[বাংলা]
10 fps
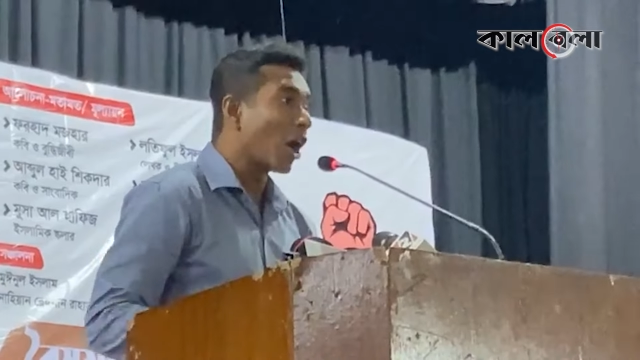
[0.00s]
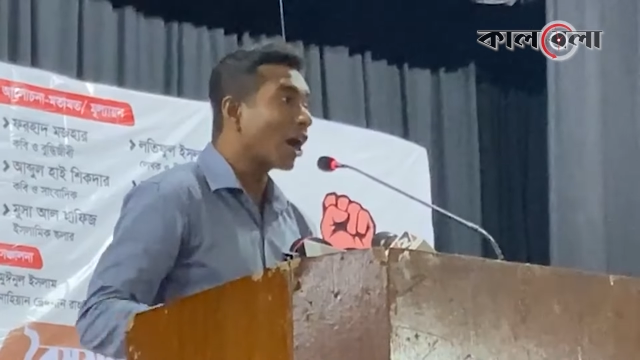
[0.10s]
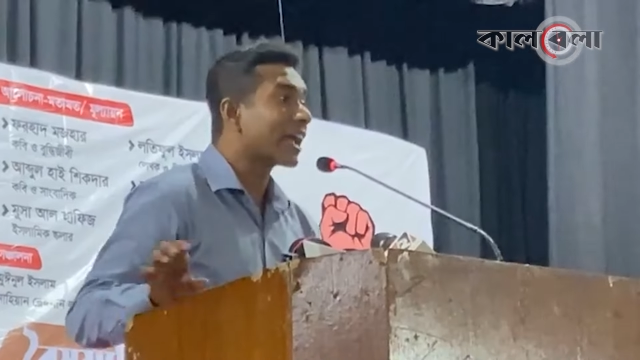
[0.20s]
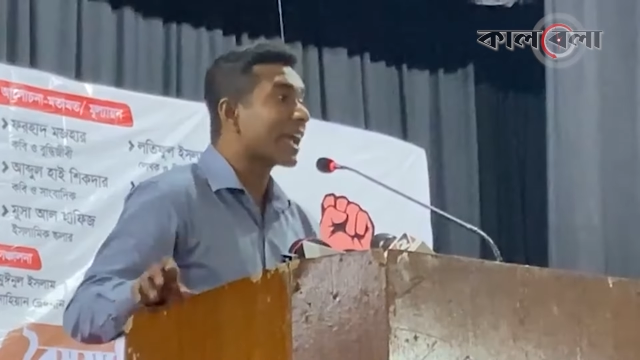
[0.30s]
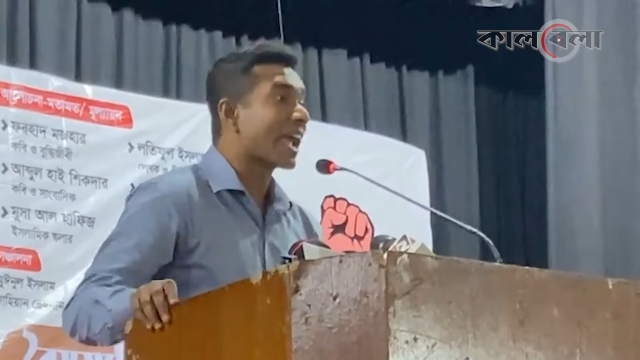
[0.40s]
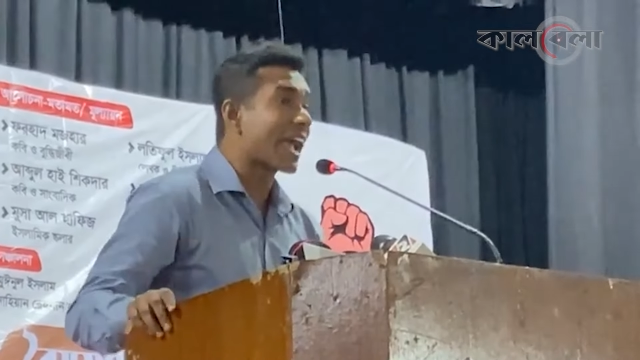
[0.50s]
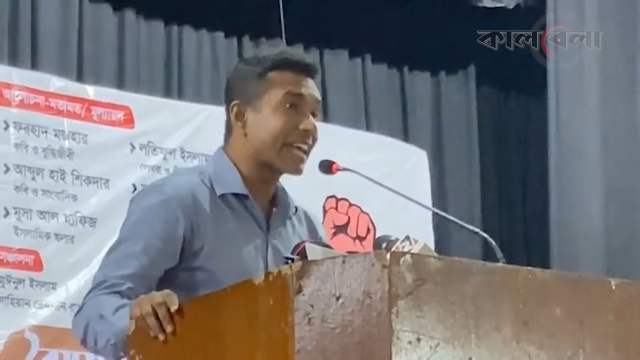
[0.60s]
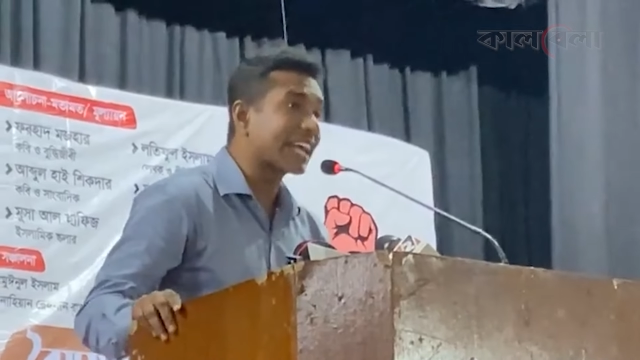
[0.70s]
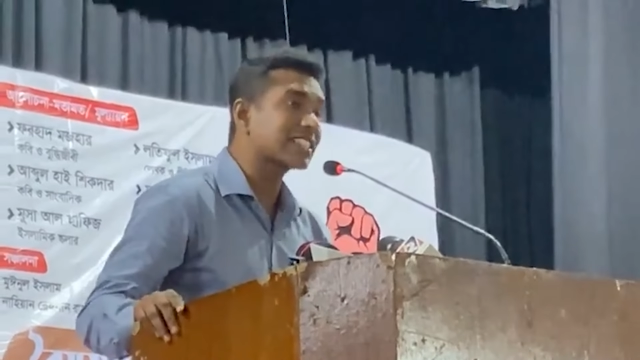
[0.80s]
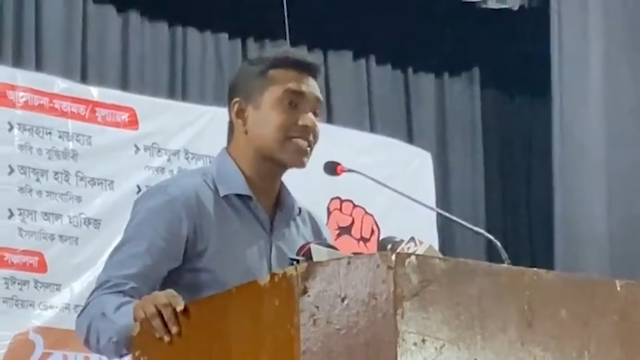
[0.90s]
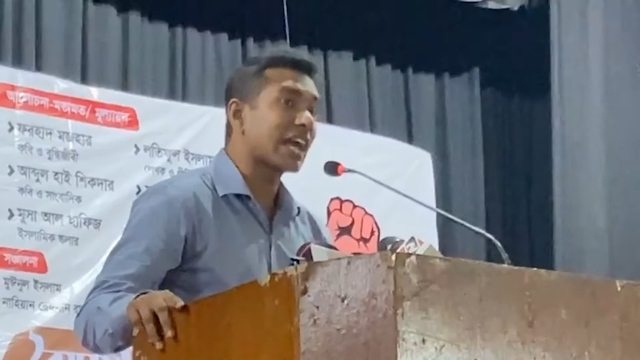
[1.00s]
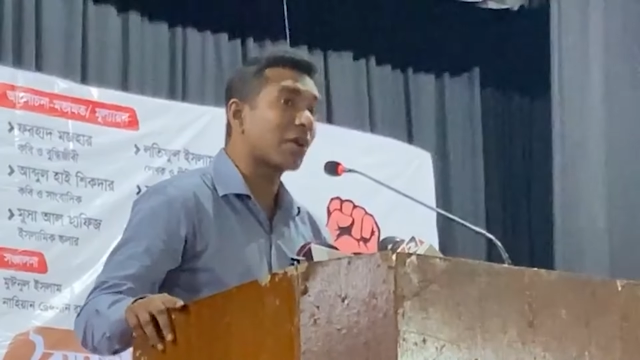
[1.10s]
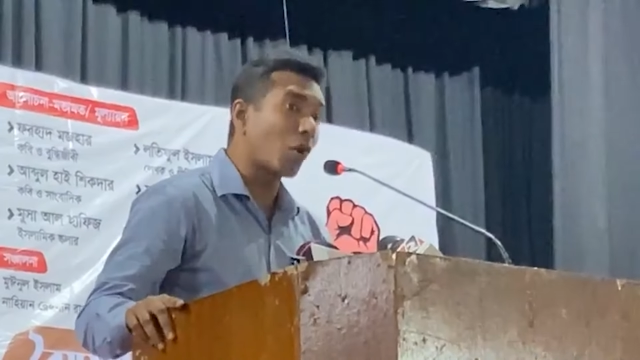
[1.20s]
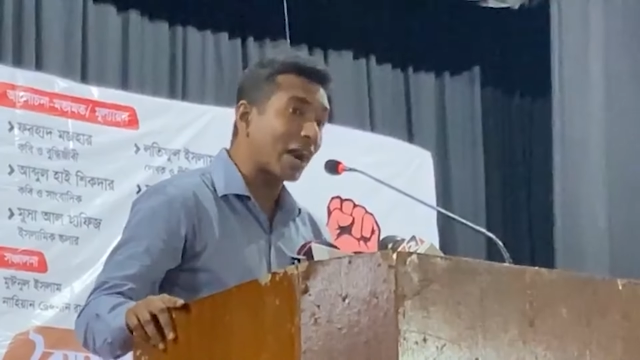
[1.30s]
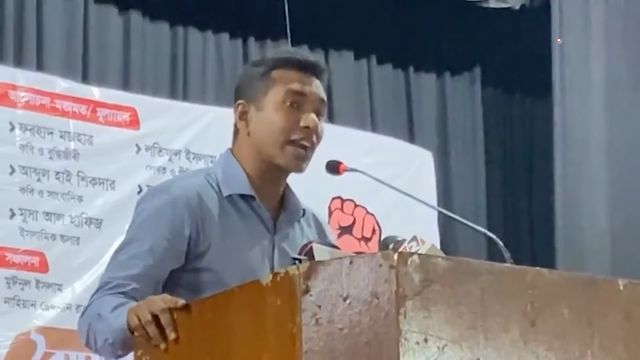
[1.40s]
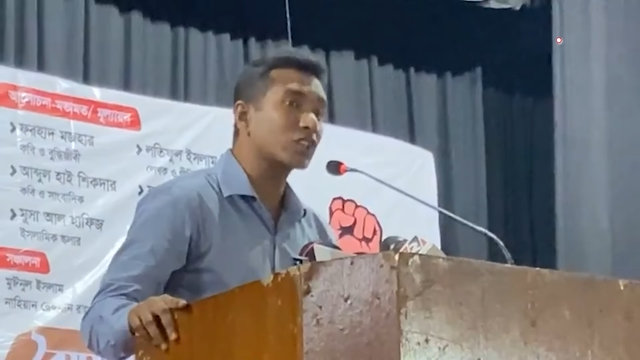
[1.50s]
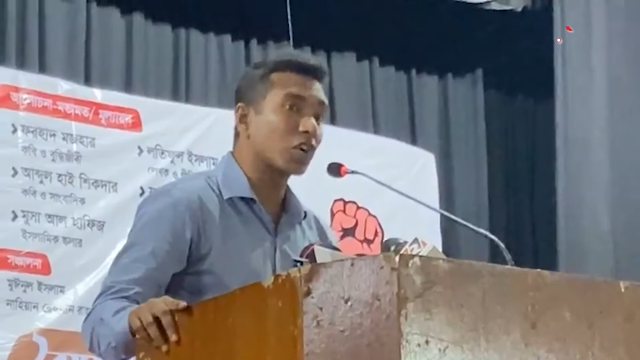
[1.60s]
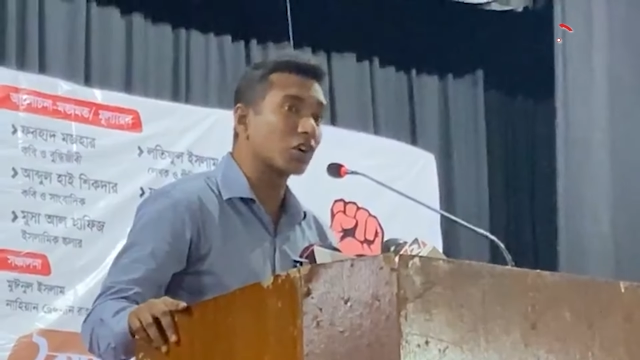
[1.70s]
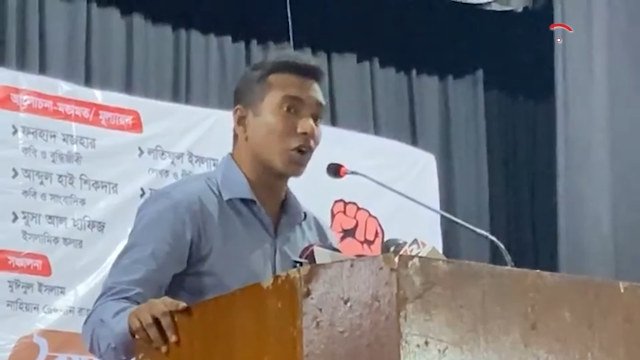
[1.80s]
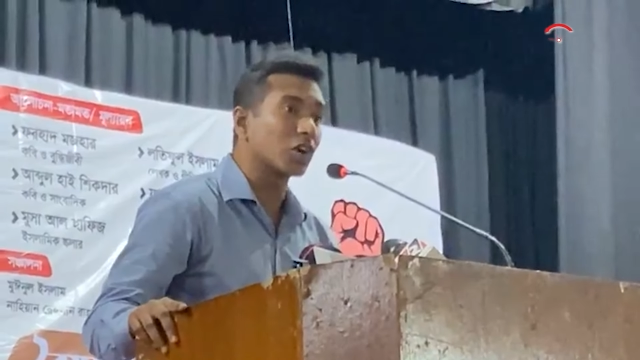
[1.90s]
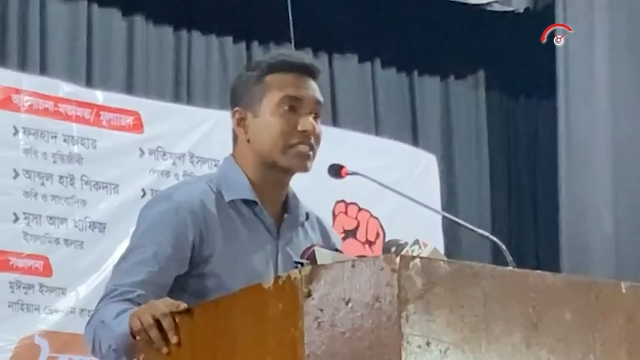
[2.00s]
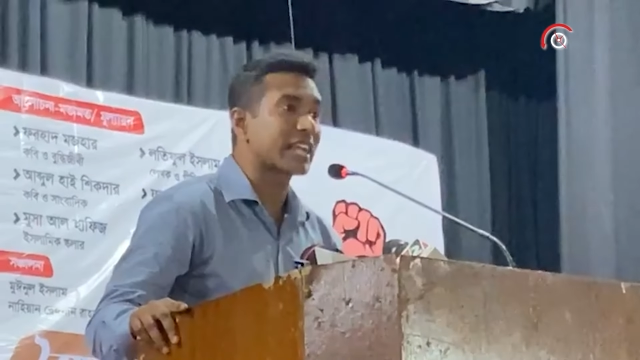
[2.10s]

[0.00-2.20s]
এবং এই কাজটা জন্য